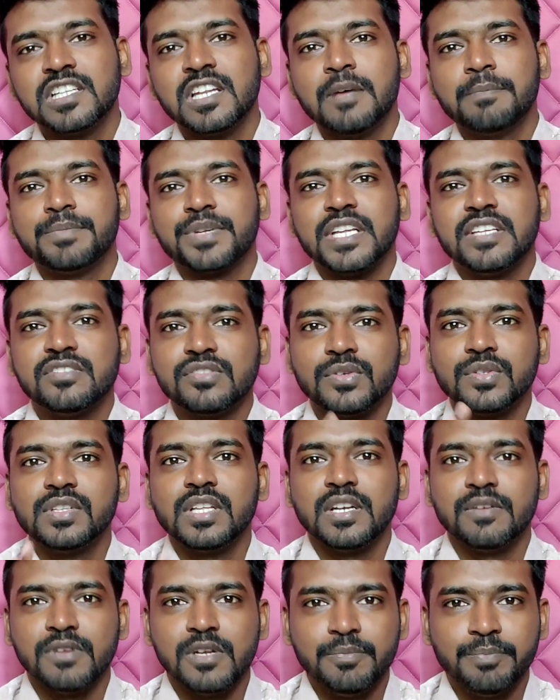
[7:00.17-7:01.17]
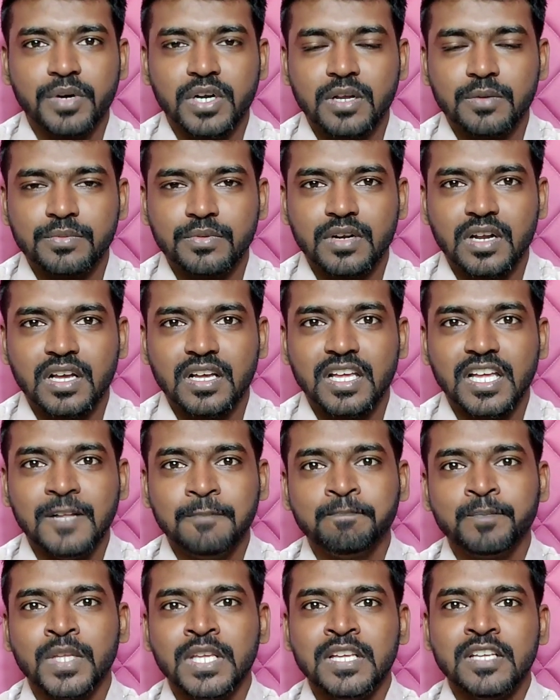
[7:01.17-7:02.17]
பார்த்தீங்கன்னா ப்ரைஸ் வந்து ரிவீல் பண்ண போகிறாங்க
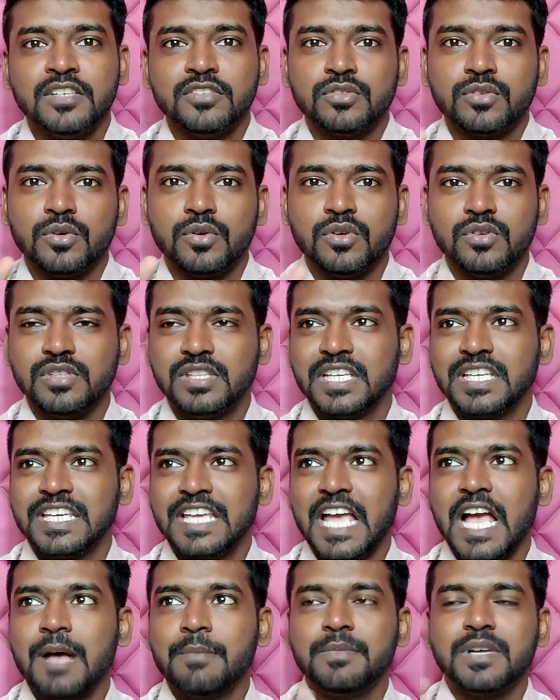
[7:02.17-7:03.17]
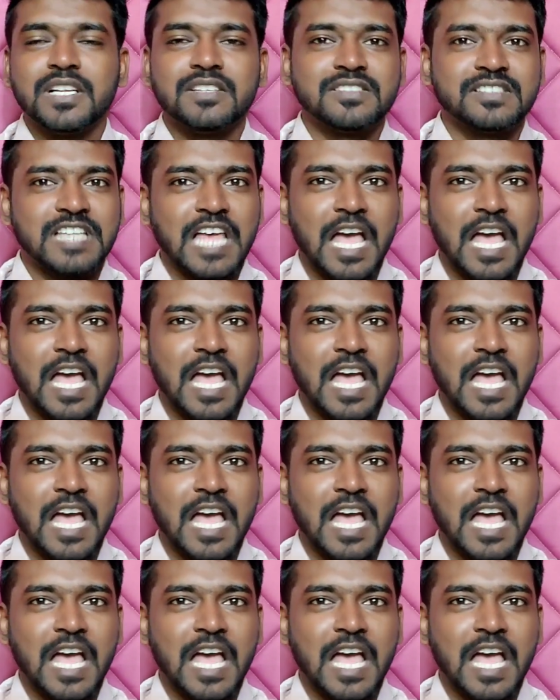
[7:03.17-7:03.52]
ஸோ இந்த கேமரா